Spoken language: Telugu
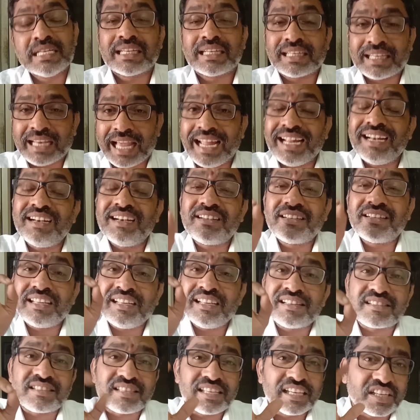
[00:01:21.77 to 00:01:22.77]
నైన్టీన్
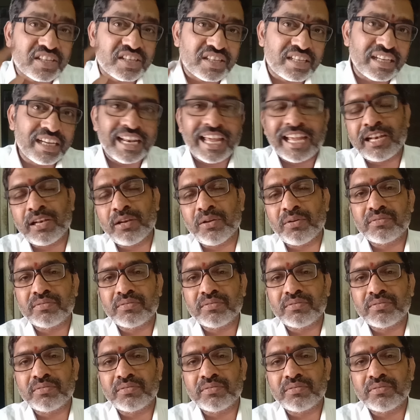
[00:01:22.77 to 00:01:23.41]
సిక్స్టీ నైన్లో